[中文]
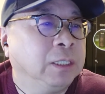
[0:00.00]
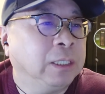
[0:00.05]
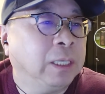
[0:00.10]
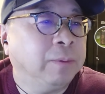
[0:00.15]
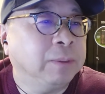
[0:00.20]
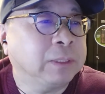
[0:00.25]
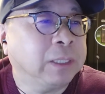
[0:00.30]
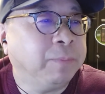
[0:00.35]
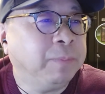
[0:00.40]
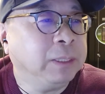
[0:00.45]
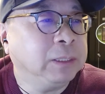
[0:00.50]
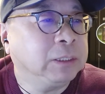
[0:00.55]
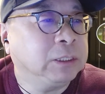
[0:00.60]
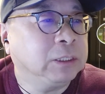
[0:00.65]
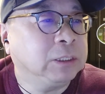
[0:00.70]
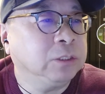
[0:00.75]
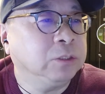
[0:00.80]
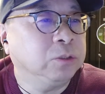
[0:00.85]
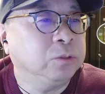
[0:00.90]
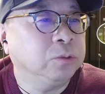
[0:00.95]
那么他被
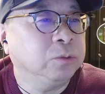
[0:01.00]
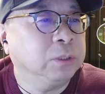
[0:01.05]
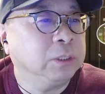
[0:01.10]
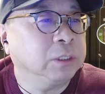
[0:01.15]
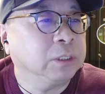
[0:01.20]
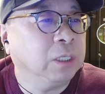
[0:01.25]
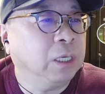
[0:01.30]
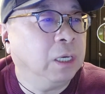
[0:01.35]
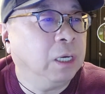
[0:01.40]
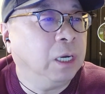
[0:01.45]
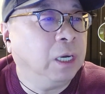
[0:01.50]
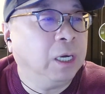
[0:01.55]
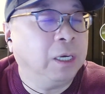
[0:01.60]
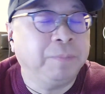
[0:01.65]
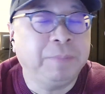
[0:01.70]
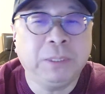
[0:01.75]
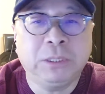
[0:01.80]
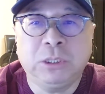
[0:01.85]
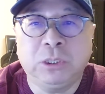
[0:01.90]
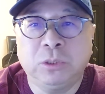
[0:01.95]
起诉了啊？
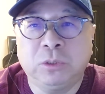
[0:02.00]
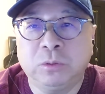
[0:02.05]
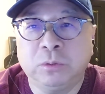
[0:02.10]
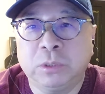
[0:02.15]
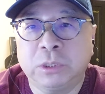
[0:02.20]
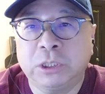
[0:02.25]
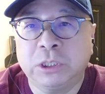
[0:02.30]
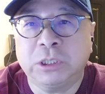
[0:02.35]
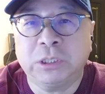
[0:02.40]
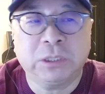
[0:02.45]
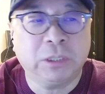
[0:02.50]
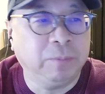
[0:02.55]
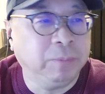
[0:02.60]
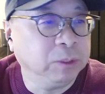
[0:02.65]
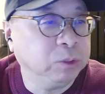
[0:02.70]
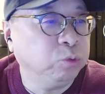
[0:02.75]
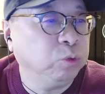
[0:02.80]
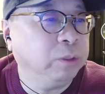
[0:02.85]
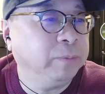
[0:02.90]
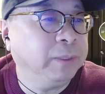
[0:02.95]
被起诉的是什
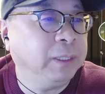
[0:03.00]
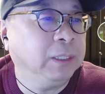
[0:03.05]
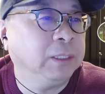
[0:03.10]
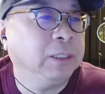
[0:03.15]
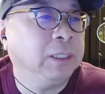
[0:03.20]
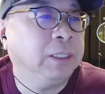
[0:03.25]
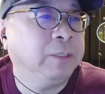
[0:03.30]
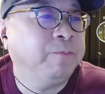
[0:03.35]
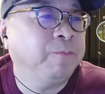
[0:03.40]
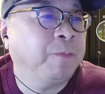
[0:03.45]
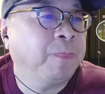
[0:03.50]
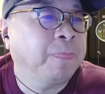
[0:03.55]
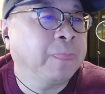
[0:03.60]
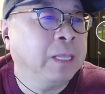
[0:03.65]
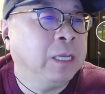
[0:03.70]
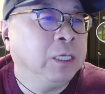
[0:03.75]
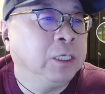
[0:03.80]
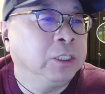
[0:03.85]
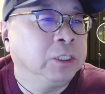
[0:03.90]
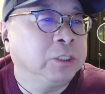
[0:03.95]
么罪名呢？
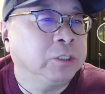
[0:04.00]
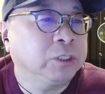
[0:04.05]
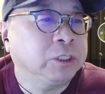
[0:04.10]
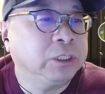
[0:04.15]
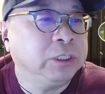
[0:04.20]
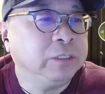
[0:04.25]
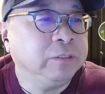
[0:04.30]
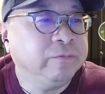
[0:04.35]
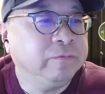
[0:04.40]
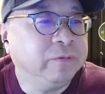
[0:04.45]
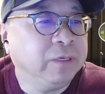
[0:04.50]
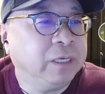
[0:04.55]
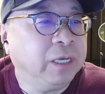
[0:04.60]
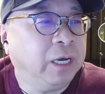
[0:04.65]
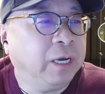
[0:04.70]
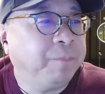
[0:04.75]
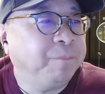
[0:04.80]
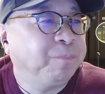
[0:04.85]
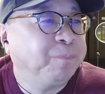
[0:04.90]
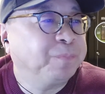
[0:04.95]
就是因为
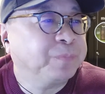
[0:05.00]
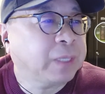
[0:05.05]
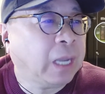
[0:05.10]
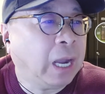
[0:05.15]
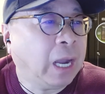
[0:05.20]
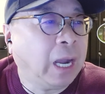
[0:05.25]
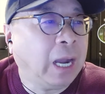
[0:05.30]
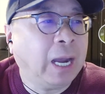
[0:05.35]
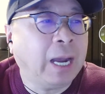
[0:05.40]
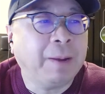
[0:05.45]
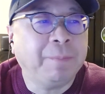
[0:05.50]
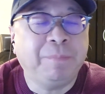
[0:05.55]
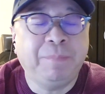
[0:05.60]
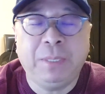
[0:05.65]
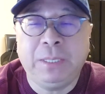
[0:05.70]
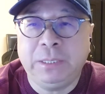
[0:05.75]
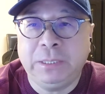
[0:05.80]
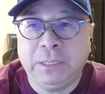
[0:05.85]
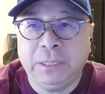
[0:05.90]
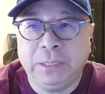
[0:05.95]
啊，他
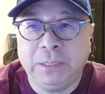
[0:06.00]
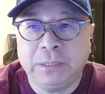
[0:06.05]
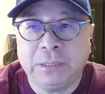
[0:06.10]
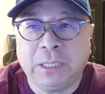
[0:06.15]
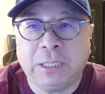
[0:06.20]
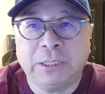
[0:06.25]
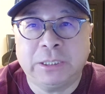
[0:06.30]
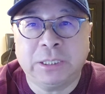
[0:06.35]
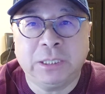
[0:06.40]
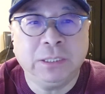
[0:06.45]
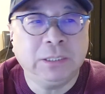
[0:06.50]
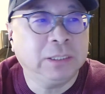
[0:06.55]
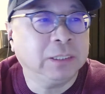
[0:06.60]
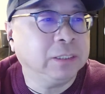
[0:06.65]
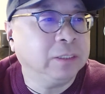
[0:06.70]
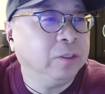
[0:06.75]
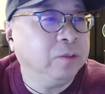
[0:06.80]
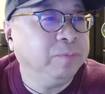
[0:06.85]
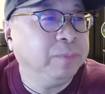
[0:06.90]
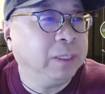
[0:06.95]
本人在申
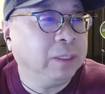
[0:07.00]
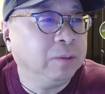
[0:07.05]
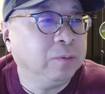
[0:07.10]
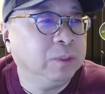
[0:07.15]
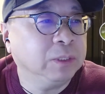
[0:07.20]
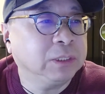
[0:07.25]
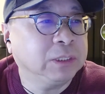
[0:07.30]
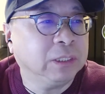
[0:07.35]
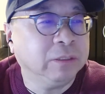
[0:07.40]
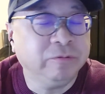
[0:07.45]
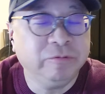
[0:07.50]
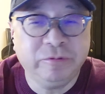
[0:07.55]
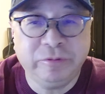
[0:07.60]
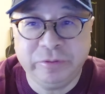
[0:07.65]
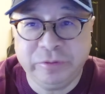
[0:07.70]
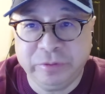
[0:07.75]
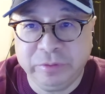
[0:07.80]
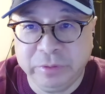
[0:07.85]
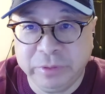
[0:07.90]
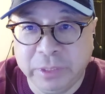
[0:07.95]
请由美国政
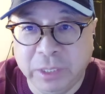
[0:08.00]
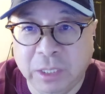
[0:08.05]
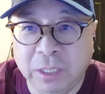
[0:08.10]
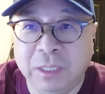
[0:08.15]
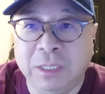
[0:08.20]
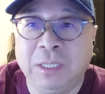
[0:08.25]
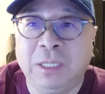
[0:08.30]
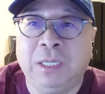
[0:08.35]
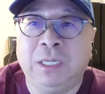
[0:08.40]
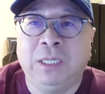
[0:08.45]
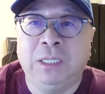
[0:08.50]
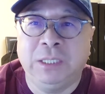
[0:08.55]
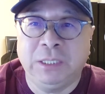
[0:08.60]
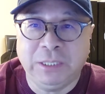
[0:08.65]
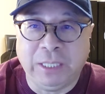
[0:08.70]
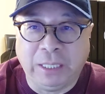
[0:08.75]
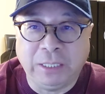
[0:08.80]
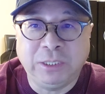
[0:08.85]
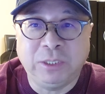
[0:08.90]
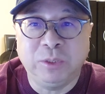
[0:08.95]
府的
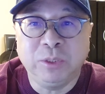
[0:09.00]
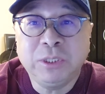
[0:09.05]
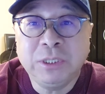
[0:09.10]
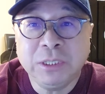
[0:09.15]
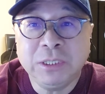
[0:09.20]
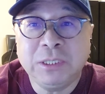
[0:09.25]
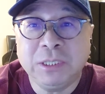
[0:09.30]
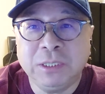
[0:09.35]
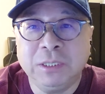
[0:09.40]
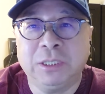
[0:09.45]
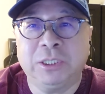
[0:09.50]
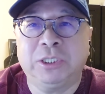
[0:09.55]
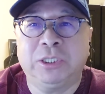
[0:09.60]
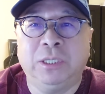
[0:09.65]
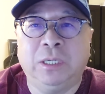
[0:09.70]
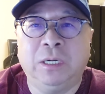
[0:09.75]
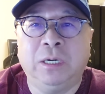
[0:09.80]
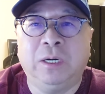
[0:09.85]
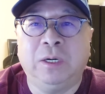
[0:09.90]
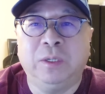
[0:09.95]
研究基金的
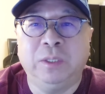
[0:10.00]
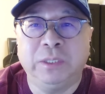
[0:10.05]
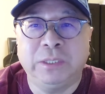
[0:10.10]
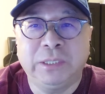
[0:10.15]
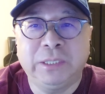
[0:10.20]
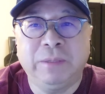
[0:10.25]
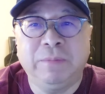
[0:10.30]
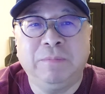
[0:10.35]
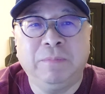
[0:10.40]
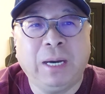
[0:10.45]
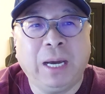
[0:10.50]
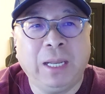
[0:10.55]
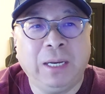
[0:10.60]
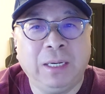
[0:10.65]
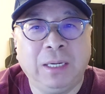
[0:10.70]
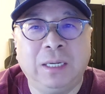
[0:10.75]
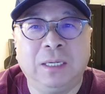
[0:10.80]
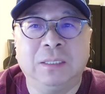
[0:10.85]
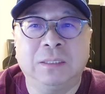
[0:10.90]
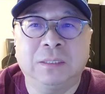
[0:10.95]
时候，隐瞒
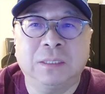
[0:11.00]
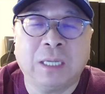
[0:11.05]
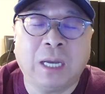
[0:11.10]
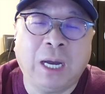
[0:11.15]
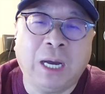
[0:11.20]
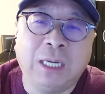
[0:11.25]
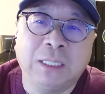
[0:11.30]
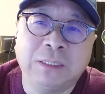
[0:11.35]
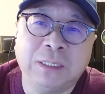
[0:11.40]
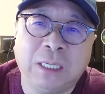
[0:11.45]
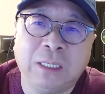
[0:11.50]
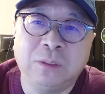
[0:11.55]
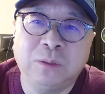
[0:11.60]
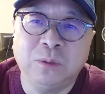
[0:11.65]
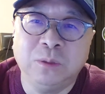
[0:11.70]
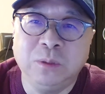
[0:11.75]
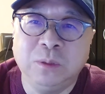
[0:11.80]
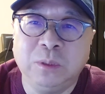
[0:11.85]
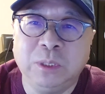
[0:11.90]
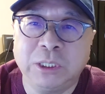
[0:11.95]
了他在
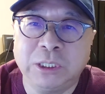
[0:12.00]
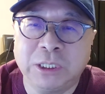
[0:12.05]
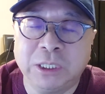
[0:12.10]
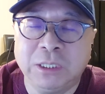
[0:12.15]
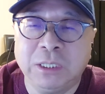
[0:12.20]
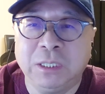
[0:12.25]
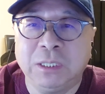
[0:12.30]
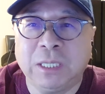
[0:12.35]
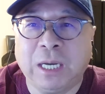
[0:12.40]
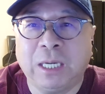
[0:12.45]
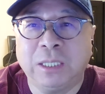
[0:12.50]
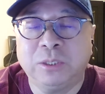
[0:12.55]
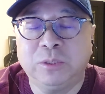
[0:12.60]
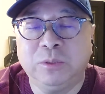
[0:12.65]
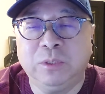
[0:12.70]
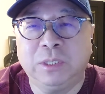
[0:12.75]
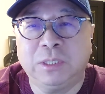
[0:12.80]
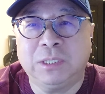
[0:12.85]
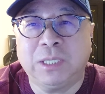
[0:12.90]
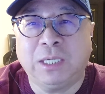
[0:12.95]
中国深圳大
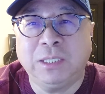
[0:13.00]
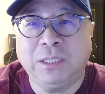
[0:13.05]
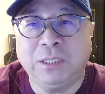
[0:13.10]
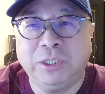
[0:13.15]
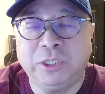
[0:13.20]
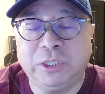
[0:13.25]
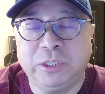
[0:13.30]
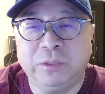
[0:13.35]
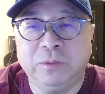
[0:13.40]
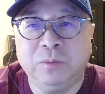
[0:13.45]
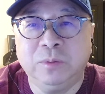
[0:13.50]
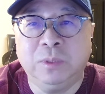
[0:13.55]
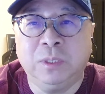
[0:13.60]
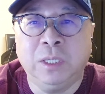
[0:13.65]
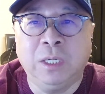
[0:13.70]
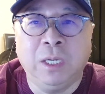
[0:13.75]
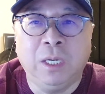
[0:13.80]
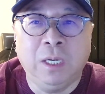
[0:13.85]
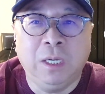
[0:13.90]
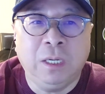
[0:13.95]
学担任职务
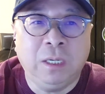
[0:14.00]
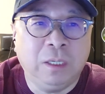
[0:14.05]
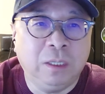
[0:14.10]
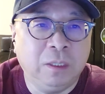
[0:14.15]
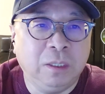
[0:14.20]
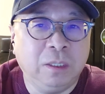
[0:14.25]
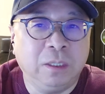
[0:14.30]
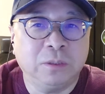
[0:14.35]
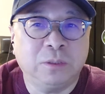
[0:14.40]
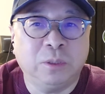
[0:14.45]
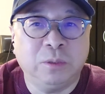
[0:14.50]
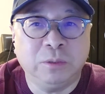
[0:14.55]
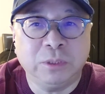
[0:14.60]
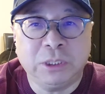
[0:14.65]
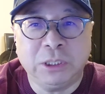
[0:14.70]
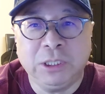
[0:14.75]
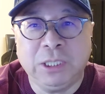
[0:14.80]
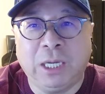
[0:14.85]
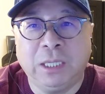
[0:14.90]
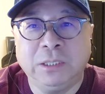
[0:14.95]
和从
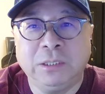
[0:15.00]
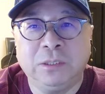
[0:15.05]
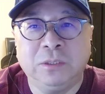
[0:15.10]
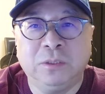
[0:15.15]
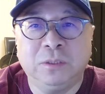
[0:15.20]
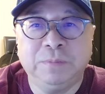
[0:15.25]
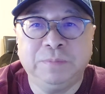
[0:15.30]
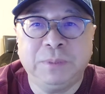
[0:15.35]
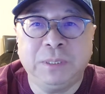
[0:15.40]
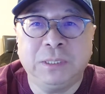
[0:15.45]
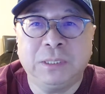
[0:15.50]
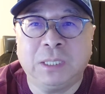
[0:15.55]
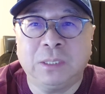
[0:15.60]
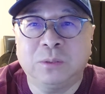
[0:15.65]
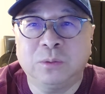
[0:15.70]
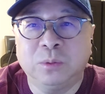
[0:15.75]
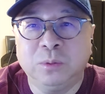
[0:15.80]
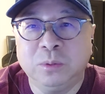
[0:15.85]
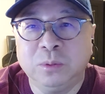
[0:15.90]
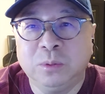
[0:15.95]
事研究，并在
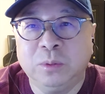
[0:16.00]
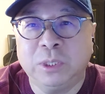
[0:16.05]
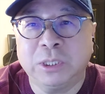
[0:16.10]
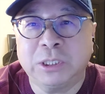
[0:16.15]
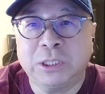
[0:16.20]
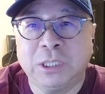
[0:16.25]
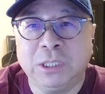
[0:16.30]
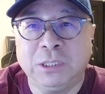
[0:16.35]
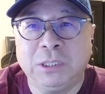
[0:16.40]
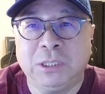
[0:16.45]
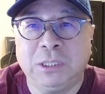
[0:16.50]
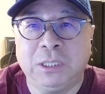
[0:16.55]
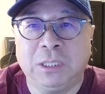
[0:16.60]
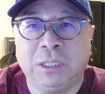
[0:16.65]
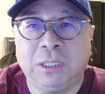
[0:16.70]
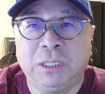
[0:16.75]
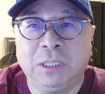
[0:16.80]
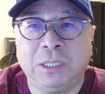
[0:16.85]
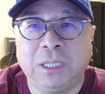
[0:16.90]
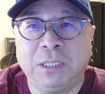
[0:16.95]
中国申请
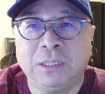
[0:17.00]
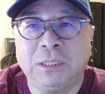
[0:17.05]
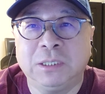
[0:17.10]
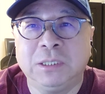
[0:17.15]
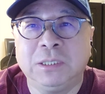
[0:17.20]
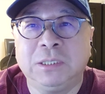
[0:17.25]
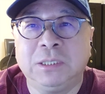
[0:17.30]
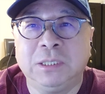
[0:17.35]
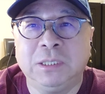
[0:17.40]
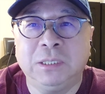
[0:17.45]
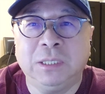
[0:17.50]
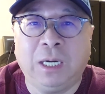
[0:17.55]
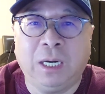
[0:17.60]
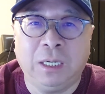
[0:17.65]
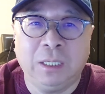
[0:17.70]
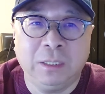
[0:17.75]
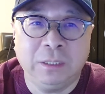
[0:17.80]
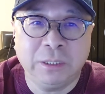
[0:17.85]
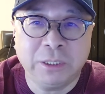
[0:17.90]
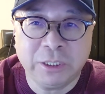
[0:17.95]
科研基金的
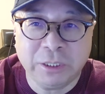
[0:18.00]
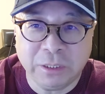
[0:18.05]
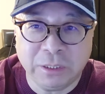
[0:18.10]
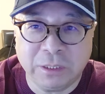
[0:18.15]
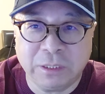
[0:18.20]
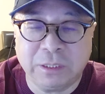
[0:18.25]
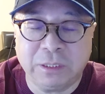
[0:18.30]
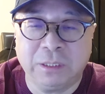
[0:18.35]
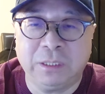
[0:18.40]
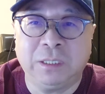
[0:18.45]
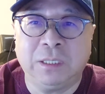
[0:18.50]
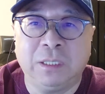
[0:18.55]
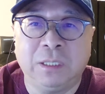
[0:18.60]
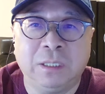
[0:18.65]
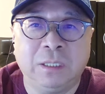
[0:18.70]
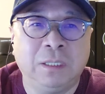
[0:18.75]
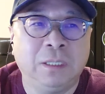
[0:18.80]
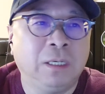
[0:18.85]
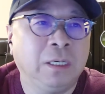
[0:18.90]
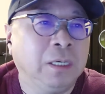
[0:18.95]
事实
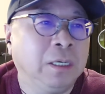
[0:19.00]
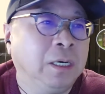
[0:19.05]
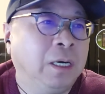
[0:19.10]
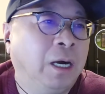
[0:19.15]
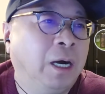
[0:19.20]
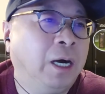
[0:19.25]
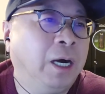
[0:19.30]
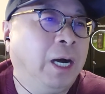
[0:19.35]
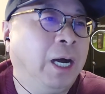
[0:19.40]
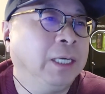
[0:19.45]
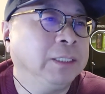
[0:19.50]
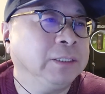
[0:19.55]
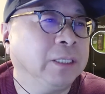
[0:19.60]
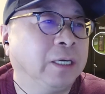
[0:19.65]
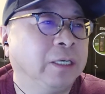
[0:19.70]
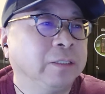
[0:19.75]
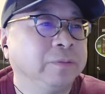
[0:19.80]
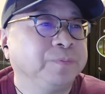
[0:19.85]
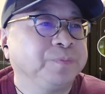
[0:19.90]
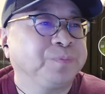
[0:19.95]
啊。按
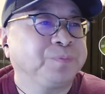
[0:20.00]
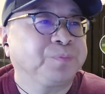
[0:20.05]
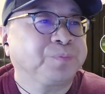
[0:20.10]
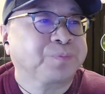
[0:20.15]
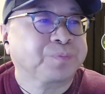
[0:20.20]
照